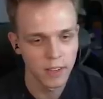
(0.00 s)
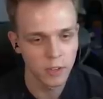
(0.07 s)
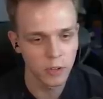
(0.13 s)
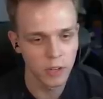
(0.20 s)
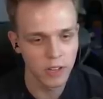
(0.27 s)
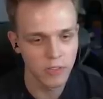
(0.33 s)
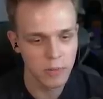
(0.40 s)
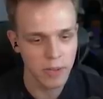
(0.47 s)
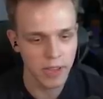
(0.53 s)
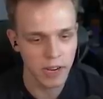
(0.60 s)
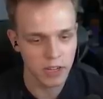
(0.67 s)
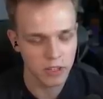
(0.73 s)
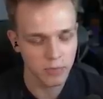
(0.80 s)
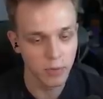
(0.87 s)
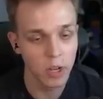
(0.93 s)
Który
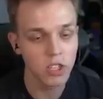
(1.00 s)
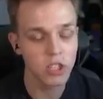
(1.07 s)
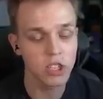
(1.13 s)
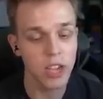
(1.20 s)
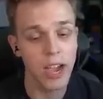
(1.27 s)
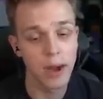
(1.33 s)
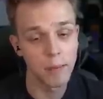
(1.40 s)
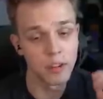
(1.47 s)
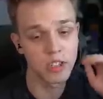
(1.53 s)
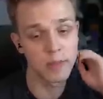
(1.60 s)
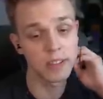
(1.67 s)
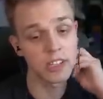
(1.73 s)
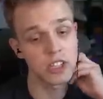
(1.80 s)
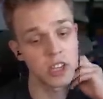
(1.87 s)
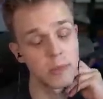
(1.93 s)
wybierasz? Możesz, a
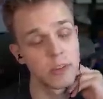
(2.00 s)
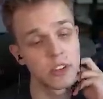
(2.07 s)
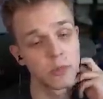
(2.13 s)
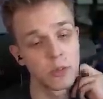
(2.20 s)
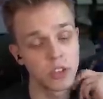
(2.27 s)
możemy też zrobić, wiem.